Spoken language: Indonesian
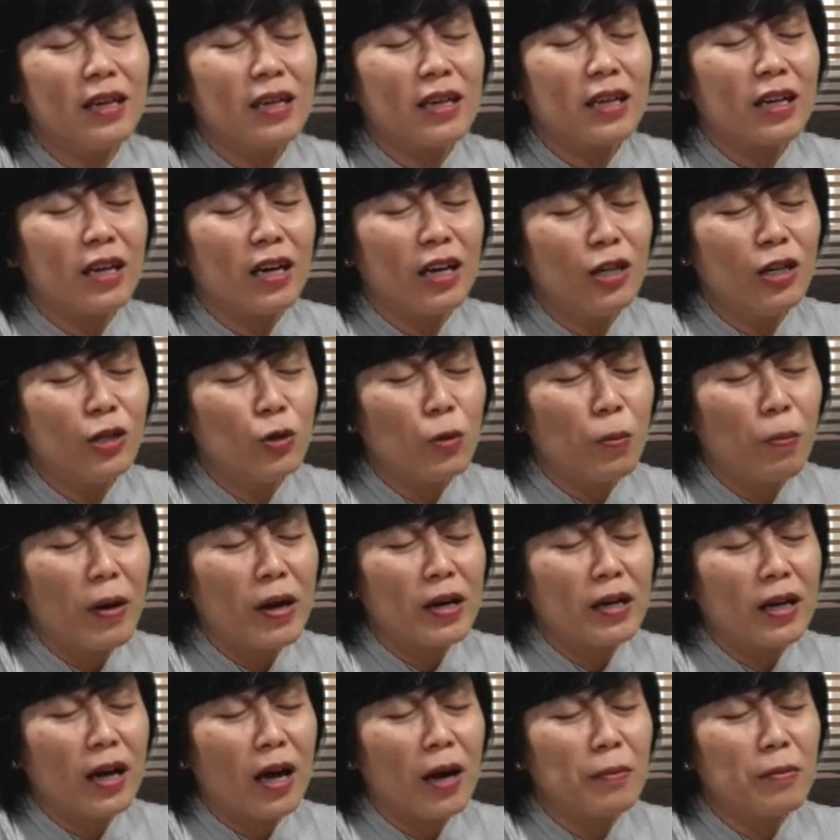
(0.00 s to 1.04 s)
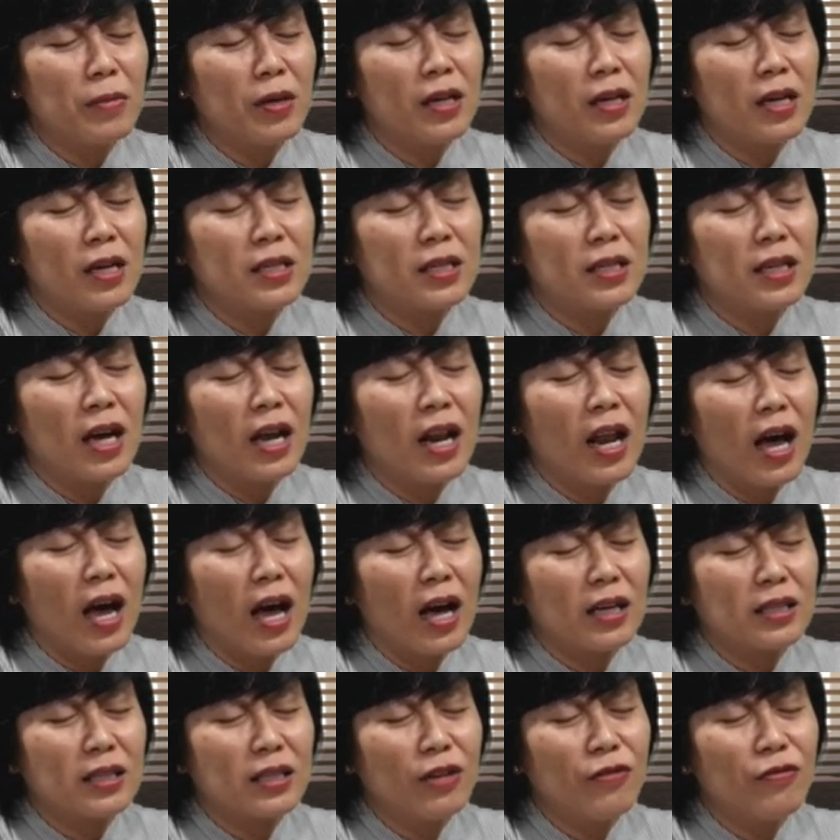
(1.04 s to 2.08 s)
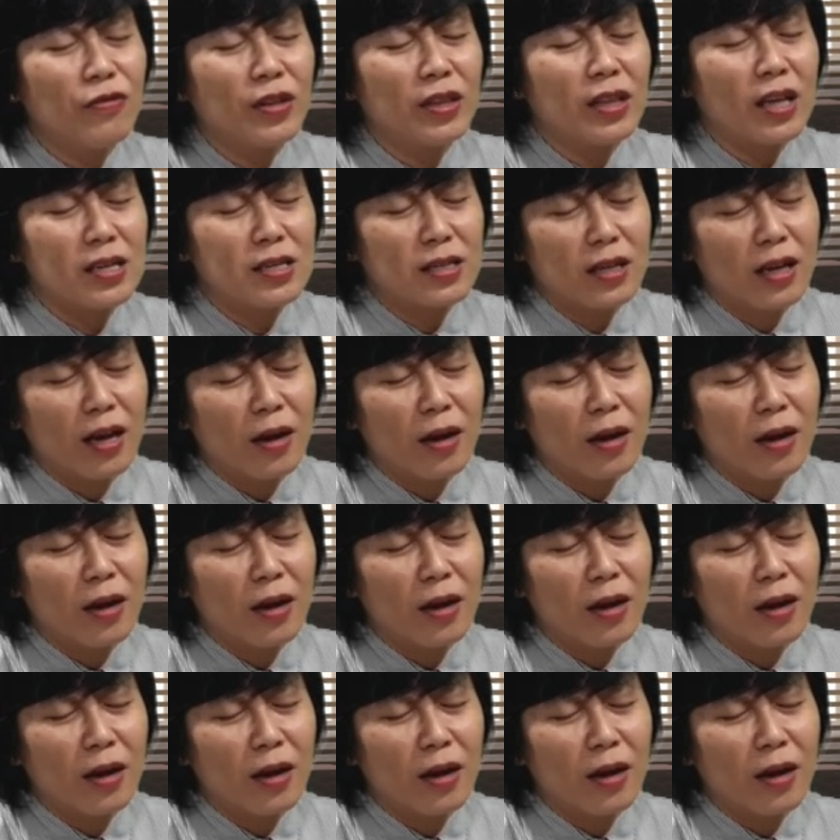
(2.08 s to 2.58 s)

kehidupan kami dan segala aktivitas